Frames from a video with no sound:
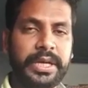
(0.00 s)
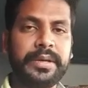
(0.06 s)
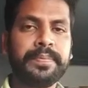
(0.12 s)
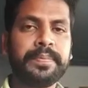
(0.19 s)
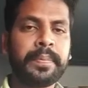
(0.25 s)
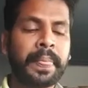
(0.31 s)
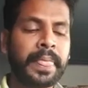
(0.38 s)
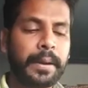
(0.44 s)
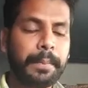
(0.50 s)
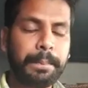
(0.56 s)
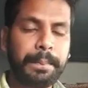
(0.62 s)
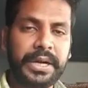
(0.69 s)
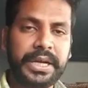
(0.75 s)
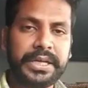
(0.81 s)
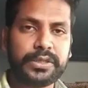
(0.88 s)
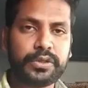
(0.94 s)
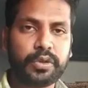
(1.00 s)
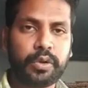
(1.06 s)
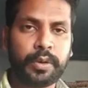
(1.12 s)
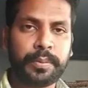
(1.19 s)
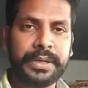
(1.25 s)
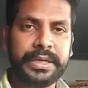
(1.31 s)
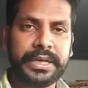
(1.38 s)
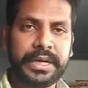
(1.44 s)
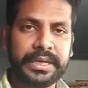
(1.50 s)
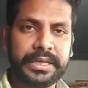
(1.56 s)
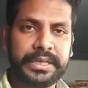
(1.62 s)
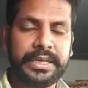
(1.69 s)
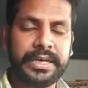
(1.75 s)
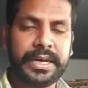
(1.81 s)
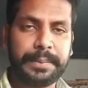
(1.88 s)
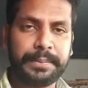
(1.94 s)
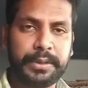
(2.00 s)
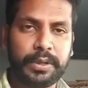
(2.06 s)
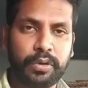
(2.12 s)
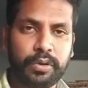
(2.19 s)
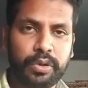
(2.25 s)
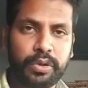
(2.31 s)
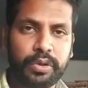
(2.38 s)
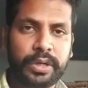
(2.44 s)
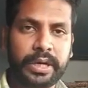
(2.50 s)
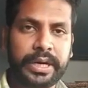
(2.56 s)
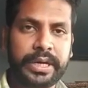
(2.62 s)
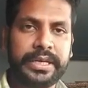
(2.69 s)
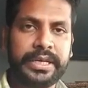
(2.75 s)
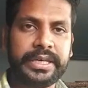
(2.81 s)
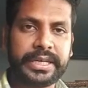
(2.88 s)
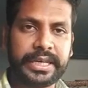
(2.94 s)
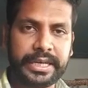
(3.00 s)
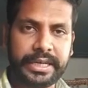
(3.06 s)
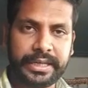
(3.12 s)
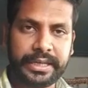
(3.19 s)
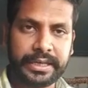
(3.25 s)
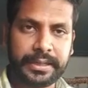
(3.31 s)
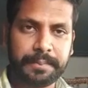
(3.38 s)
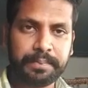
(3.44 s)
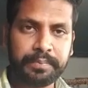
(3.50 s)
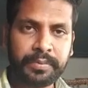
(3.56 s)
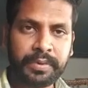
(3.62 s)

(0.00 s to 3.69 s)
में प्ले स्टोर में जाके ये ऐप डाउनलोड करनी है टेलीग्राम